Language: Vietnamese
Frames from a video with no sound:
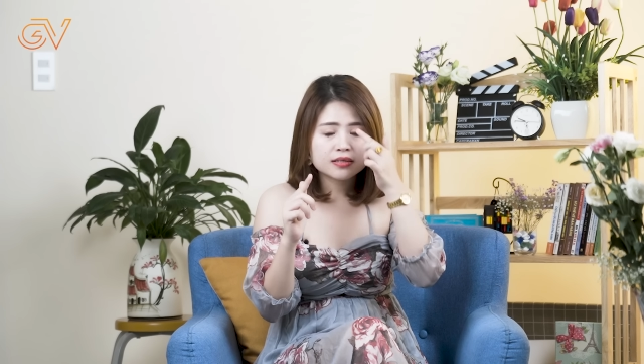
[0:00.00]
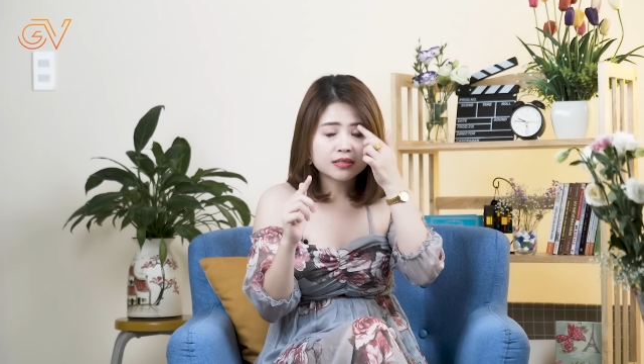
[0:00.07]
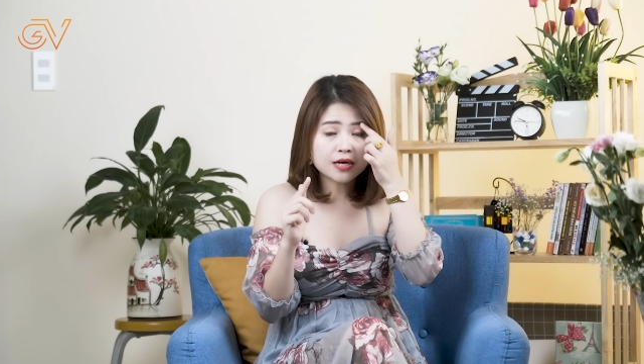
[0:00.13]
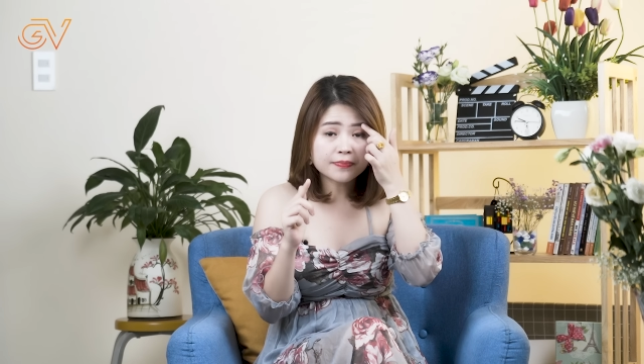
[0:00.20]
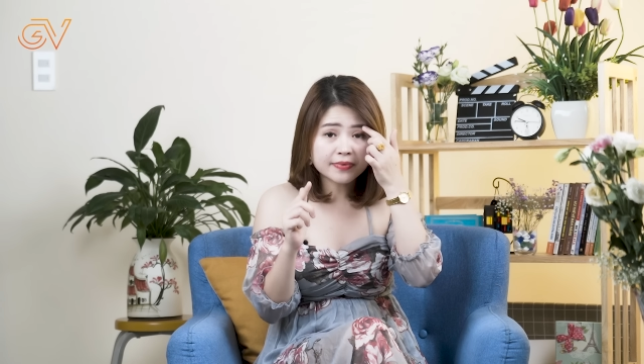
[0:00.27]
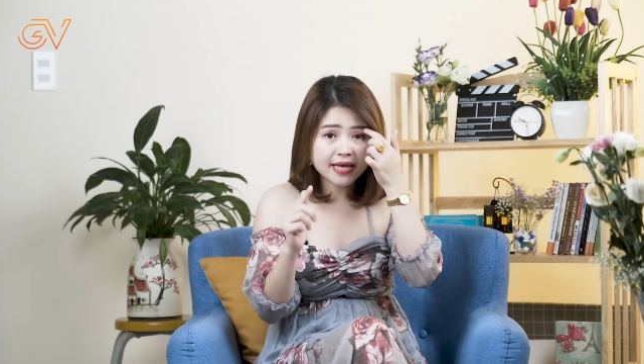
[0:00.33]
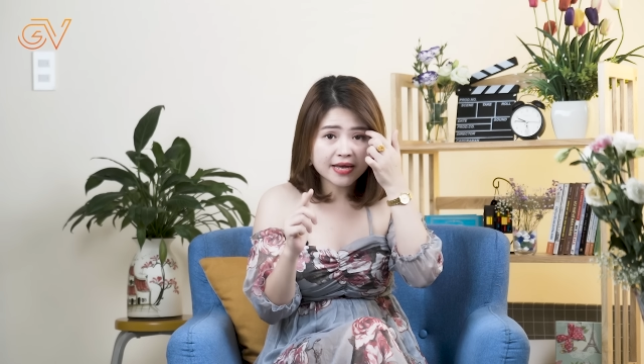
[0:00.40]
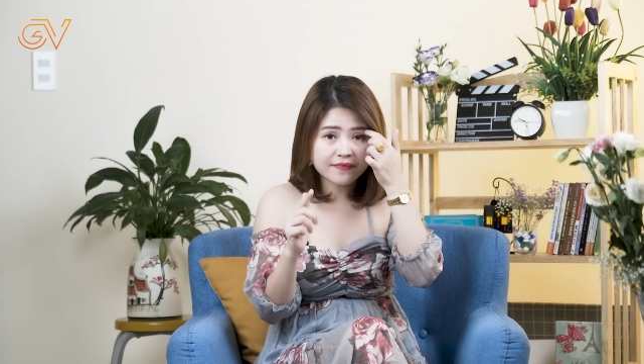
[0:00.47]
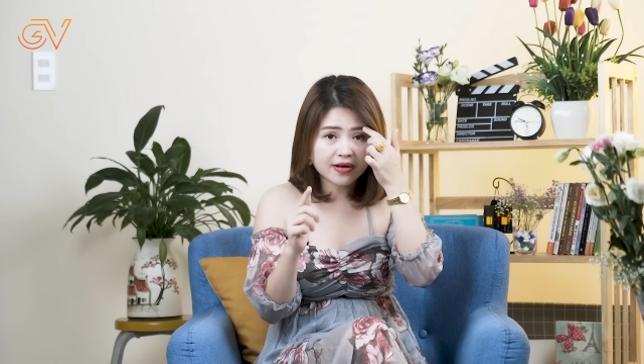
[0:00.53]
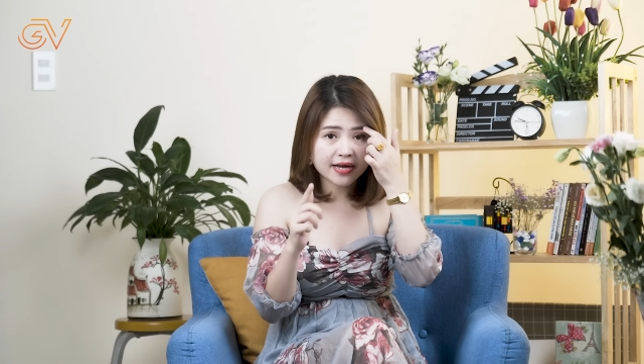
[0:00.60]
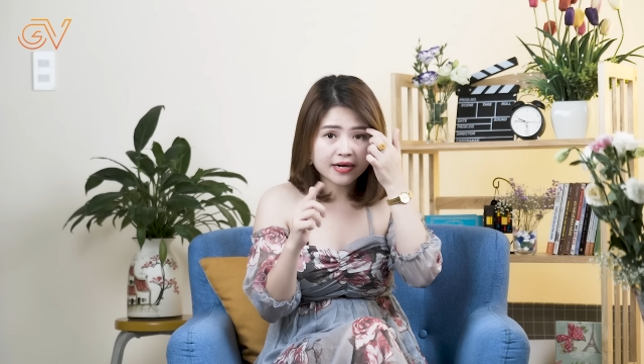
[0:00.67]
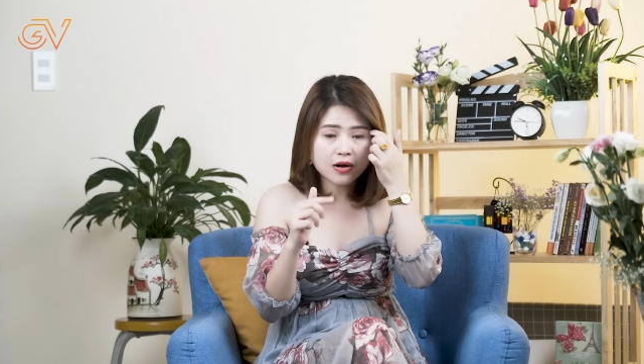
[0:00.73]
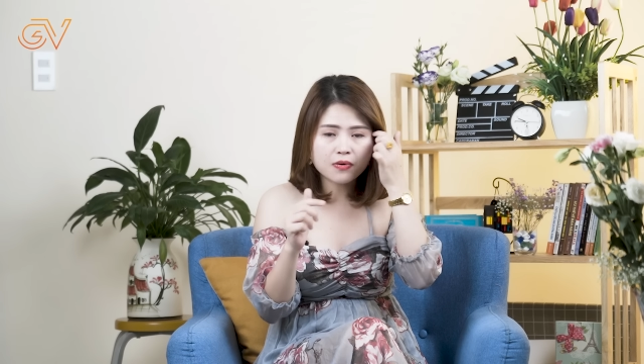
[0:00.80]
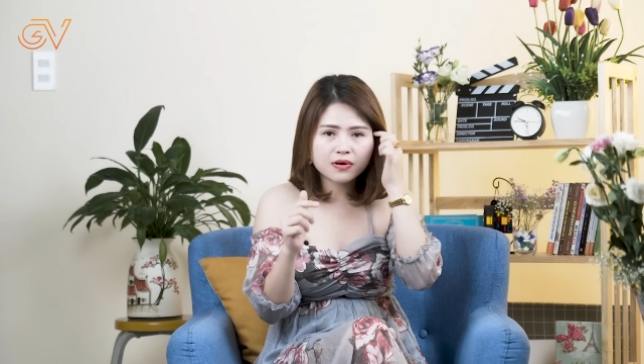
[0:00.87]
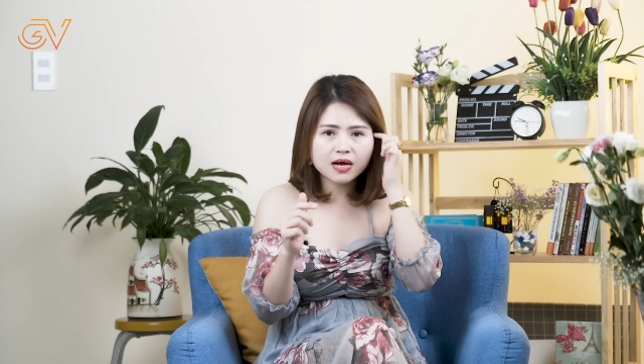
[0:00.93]
thơm nhẹ vào cái
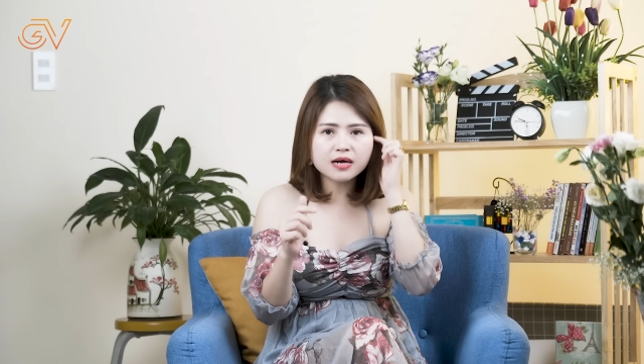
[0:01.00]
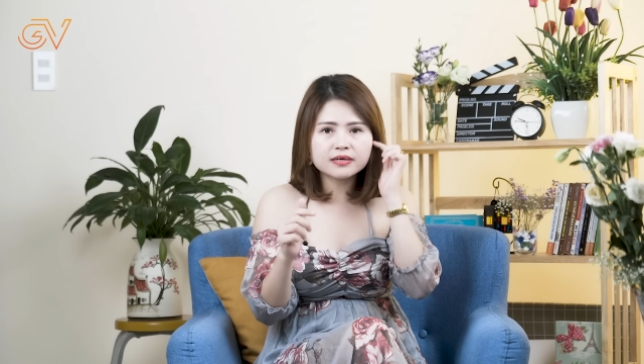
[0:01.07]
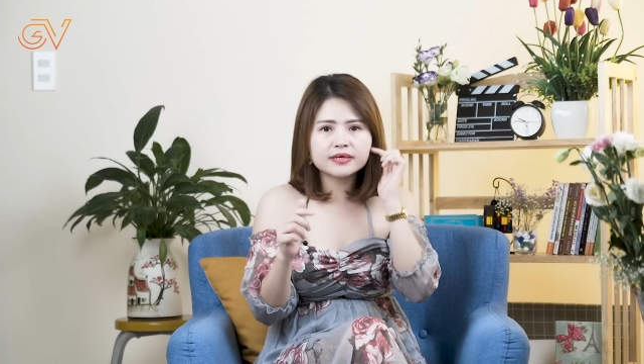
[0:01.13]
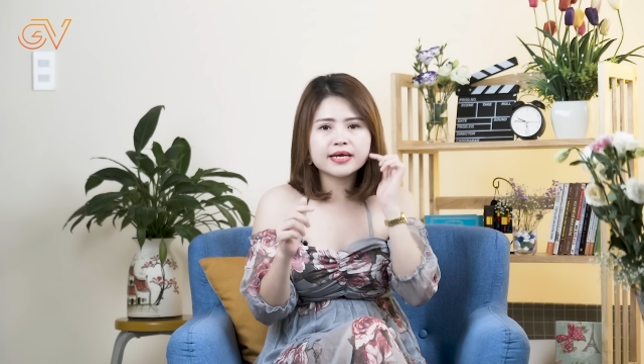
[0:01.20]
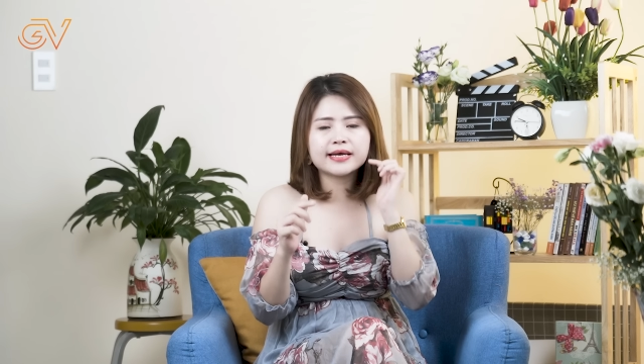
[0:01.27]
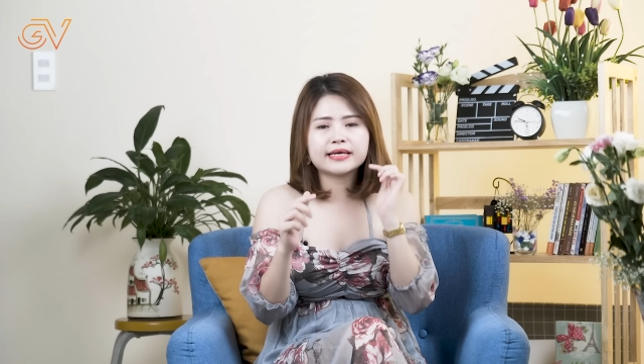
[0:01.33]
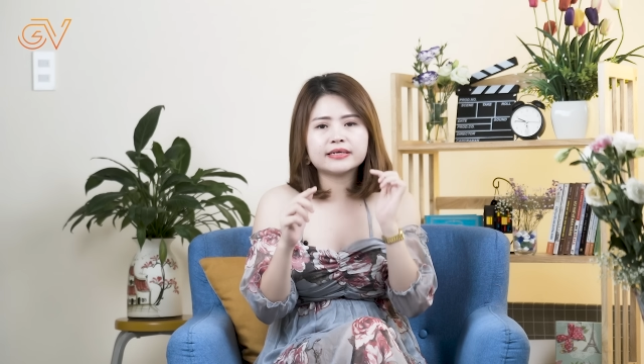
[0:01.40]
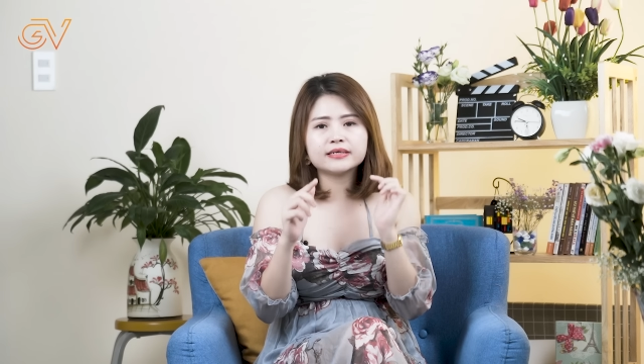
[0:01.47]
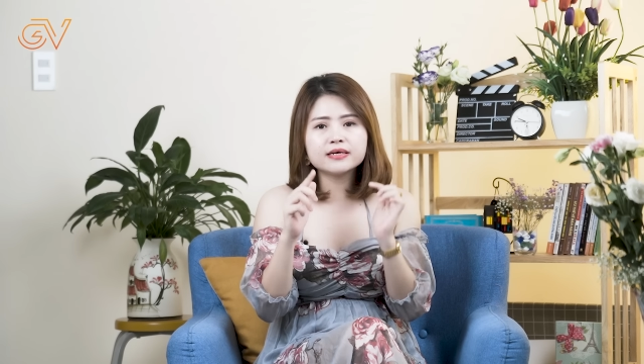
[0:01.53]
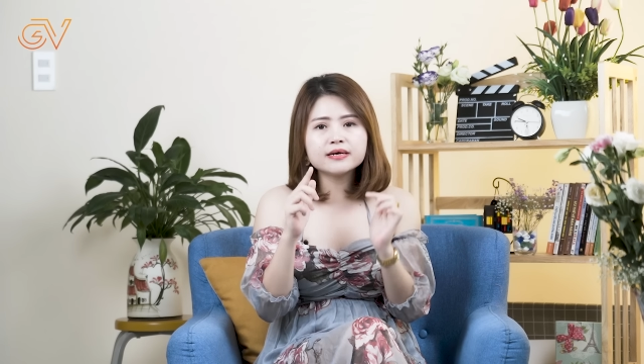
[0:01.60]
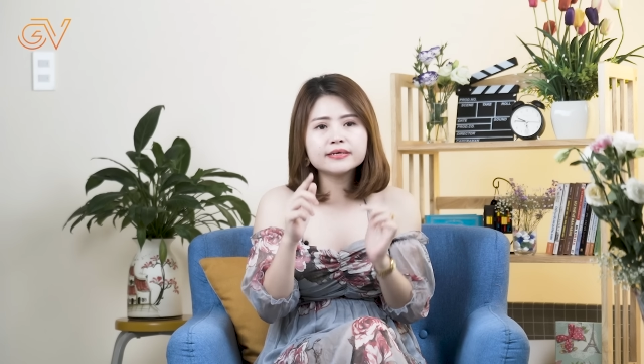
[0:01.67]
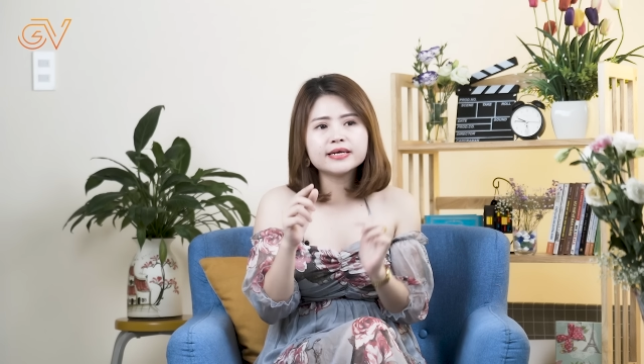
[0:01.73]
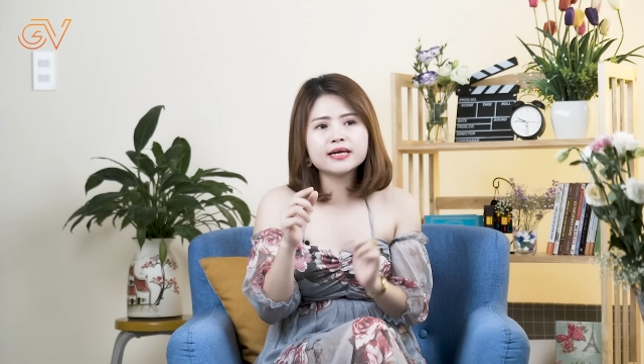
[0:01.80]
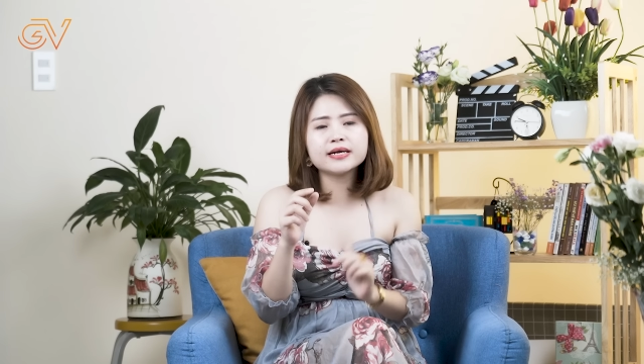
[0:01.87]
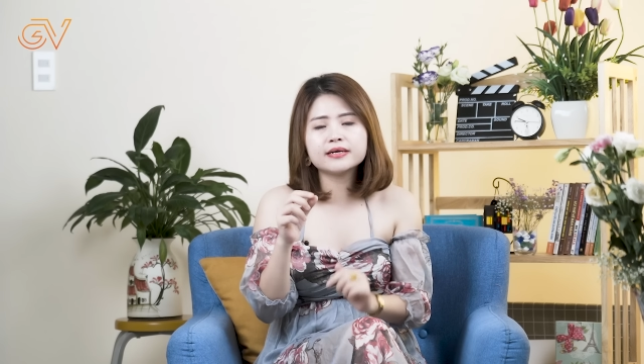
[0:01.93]
đầu khớp để
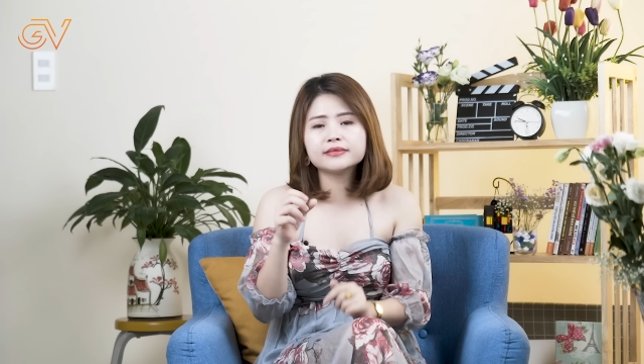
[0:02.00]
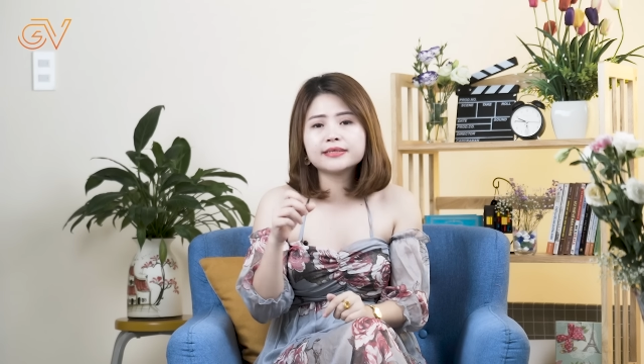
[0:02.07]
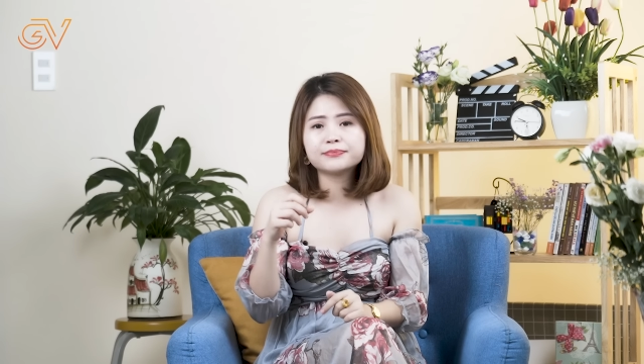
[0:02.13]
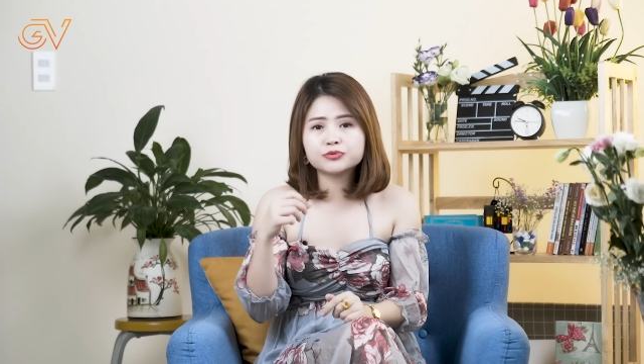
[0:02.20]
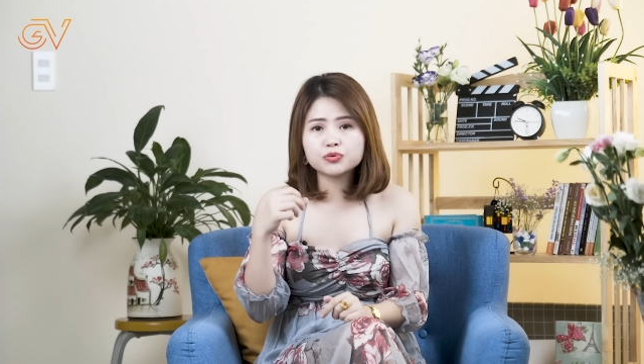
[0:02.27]
nơi đấy là nơi tập